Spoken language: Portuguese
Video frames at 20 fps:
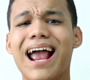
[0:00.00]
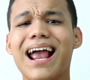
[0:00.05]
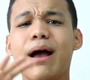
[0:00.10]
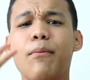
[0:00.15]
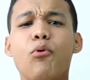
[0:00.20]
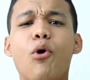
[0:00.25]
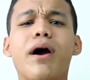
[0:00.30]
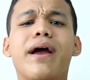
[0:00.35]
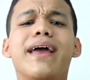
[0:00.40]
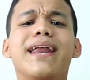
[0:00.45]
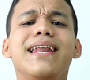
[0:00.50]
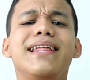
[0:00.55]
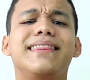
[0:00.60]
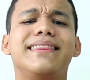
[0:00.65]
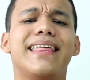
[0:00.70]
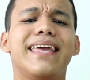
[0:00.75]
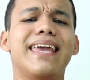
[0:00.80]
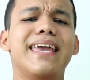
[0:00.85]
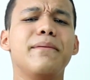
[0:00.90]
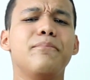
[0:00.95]
Acabou aquele
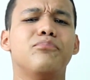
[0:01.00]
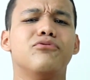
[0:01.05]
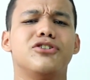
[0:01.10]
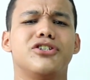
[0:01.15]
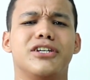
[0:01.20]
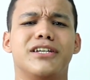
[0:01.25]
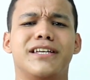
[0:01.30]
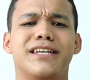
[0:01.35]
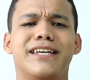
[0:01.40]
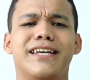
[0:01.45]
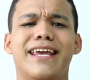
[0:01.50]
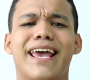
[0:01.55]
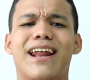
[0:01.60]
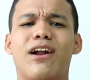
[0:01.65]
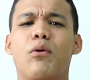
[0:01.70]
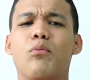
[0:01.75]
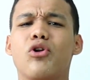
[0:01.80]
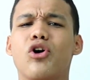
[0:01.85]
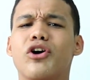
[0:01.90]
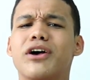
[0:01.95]
tempo de que
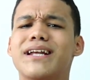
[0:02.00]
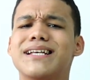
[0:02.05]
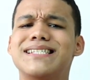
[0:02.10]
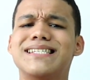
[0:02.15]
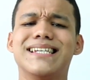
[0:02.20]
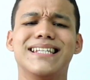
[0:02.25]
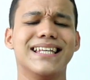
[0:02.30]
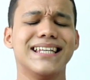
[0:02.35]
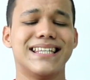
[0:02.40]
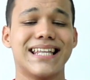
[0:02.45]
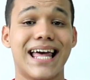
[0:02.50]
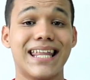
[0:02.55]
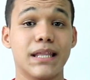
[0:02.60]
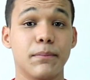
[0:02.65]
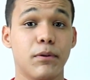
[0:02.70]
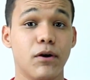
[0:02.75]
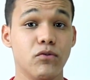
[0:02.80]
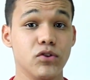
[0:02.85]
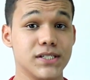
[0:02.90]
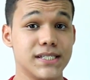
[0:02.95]
era uma burocracia
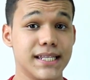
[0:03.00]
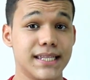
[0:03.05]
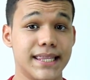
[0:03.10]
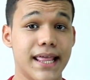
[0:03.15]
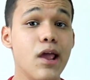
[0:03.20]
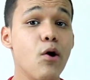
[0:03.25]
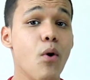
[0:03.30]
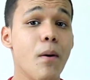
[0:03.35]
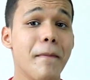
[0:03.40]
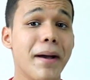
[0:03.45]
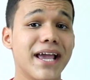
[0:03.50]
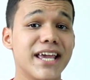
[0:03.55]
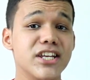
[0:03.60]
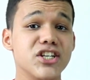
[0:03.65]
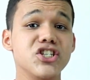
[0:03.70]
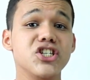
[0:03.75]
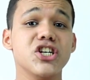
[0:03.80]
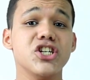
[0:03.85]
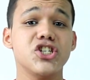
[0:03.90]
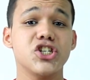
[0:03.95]
danada para você ter uma
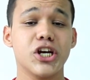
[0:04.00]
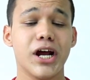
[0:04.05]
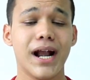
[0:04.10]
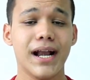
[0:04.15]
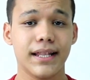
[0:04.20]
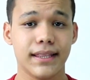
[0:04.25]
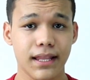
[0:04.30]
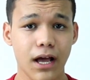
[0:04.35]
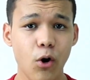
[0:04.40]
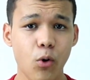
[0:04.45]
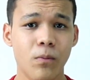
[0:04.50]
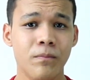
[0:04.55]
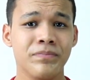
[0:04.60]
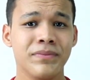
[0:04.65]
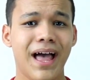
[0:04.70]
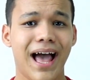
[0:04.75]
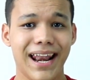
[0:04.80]
maquininha de cartão,